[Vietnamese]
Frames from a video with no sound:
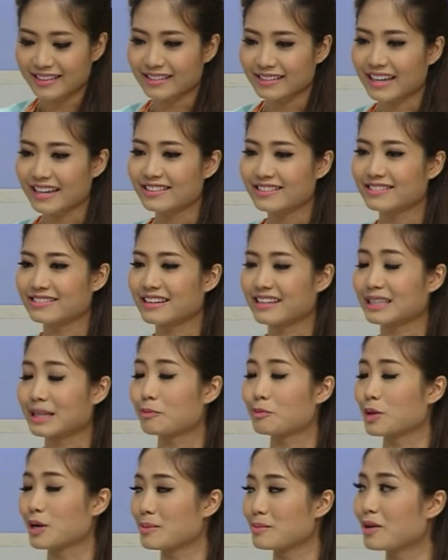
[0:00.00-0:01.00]
ngân đã được à, tập
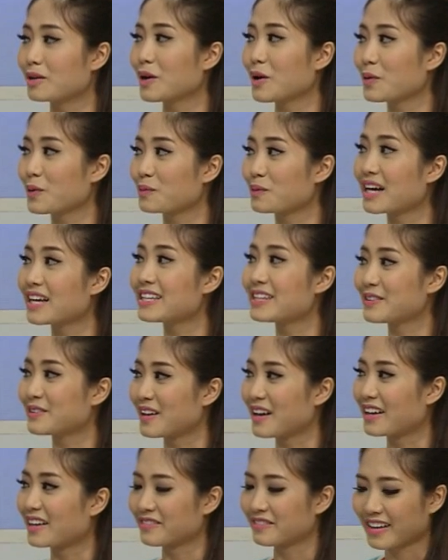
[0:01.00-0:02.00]
luyện món đó cũng khá nhiều
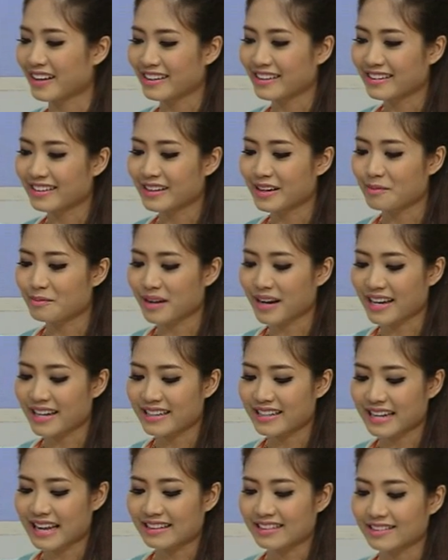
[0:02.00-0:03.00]
lần và ngân hôm
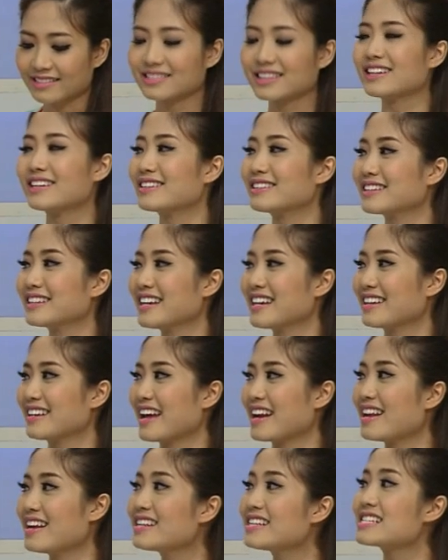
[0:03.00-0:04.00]
nay đã tự tin
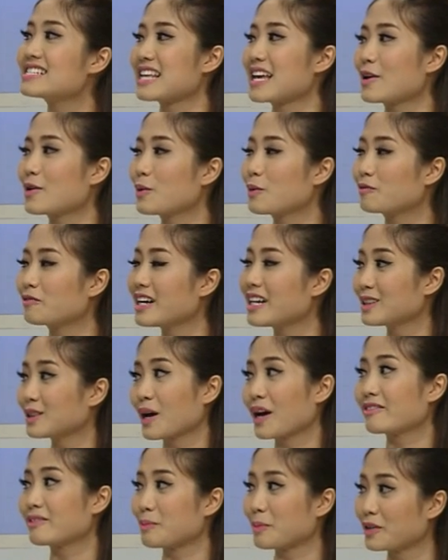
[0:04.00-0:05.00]
đã đến chia sẻ cùng với anh
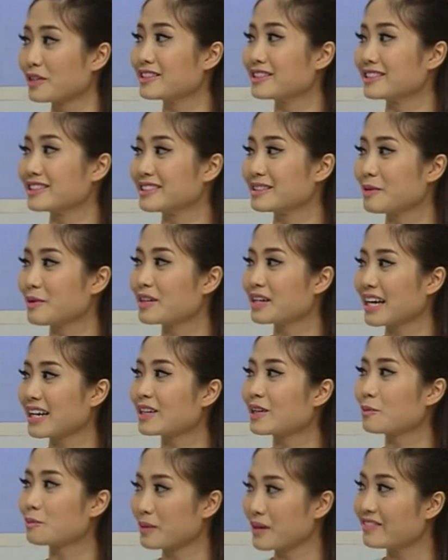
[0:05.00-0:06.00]
toàn và mọi người món canh
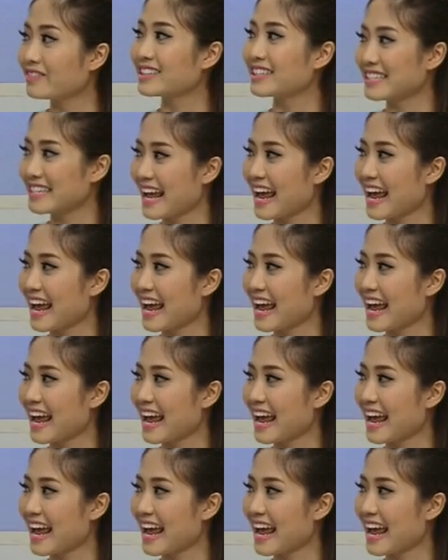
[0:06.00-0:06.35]
rong biển và thịt